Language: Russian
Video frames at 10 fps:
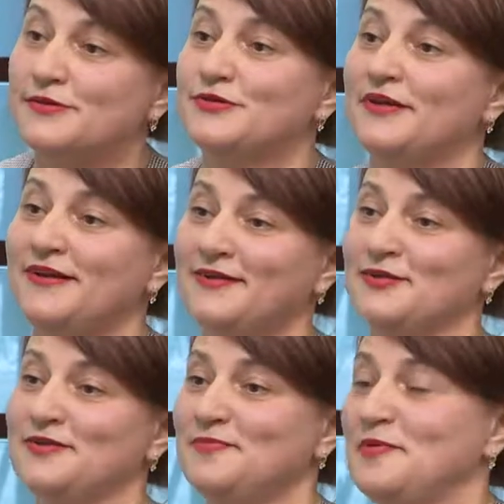на
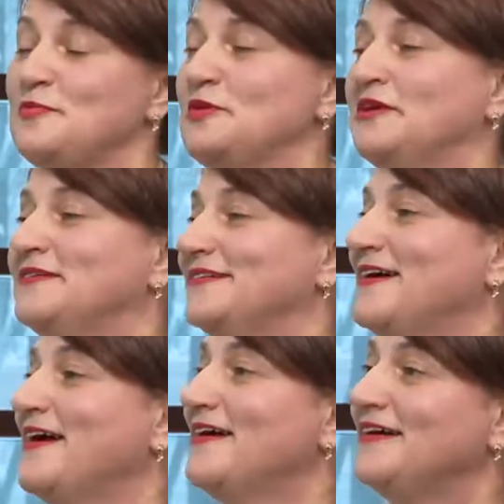сигареты поменять,
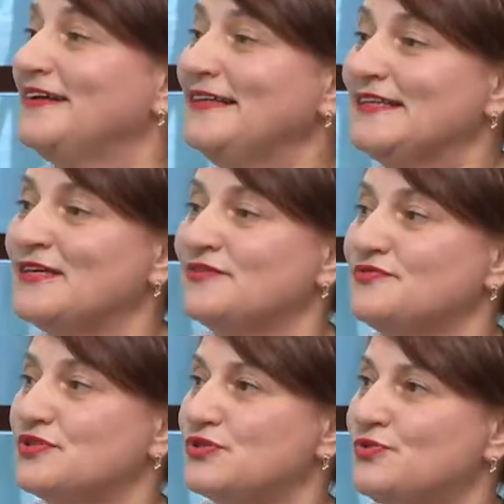это
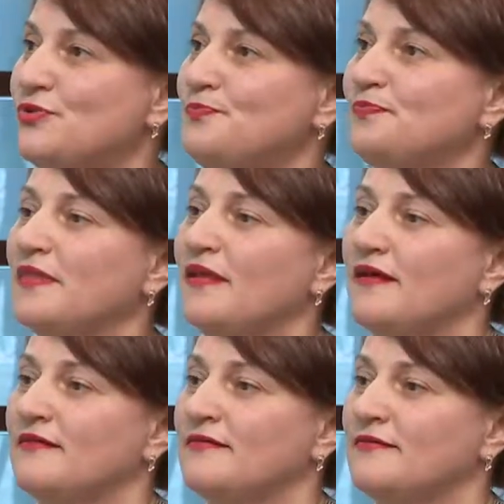все
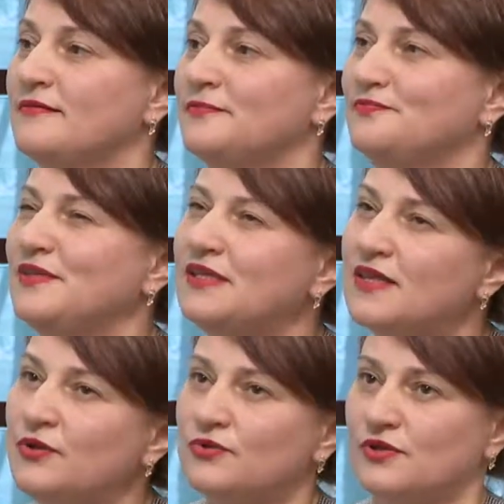Э, не
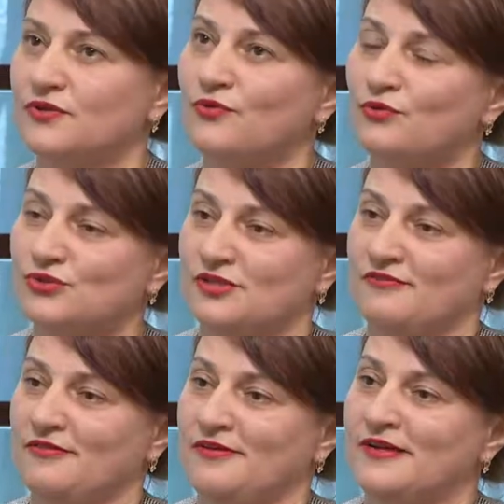дает
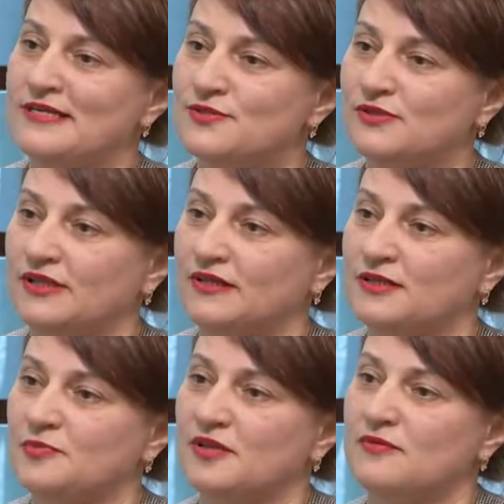должного
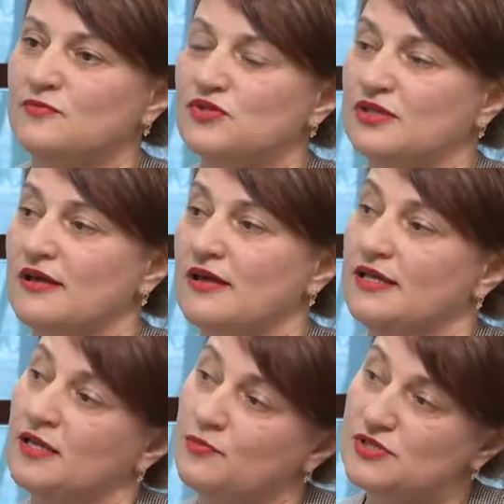результата, потому что,
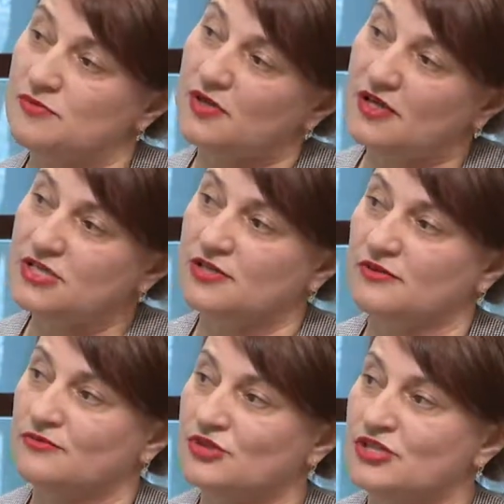допустим, наше
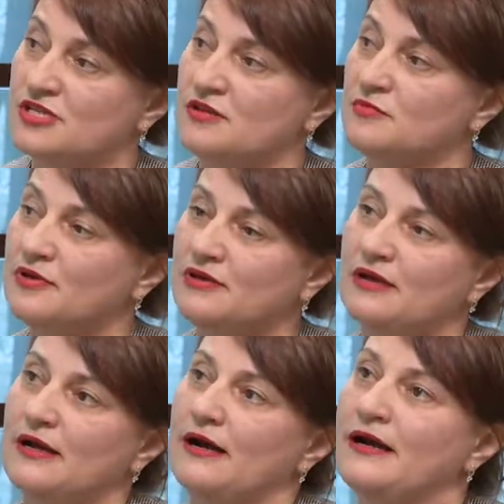учреждение мы
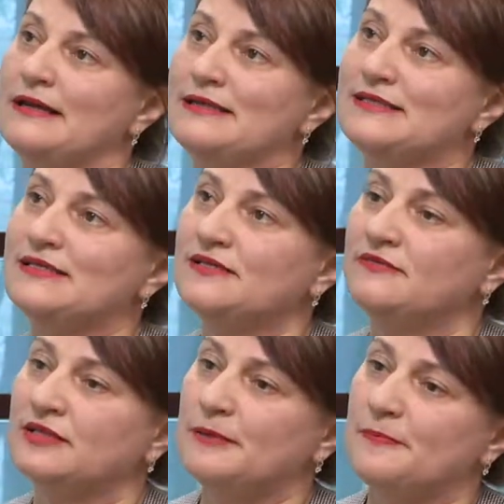
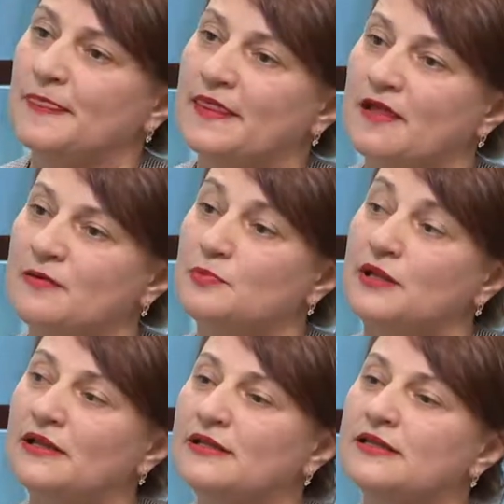ориентированы на
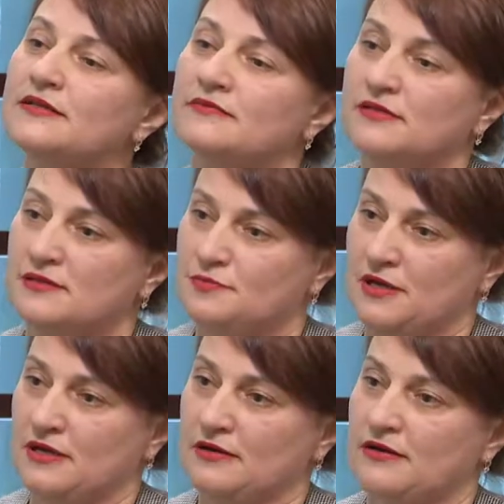пролонгированный
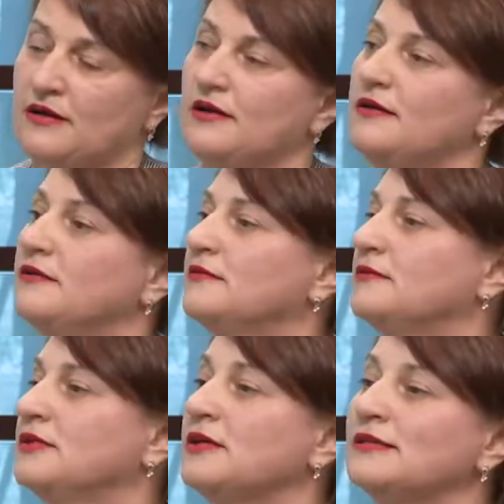пиар – Э,
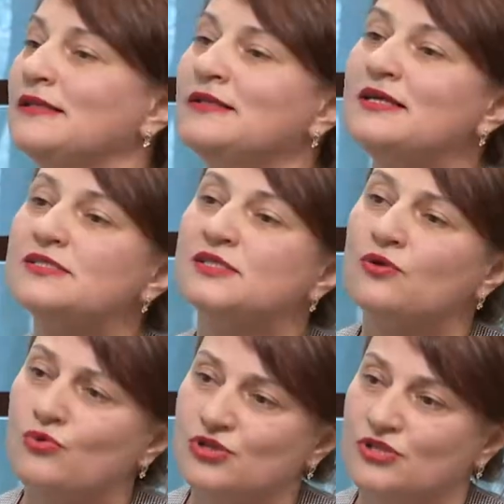на
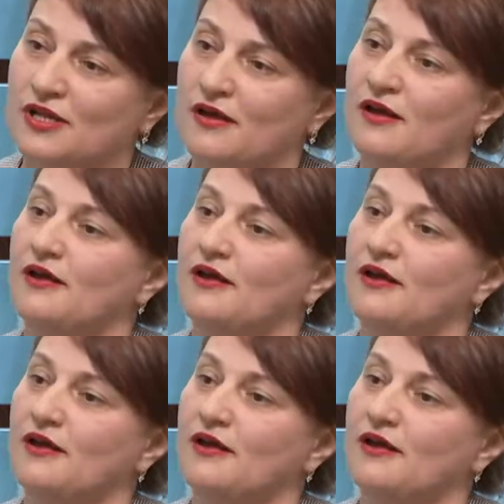долгосрочное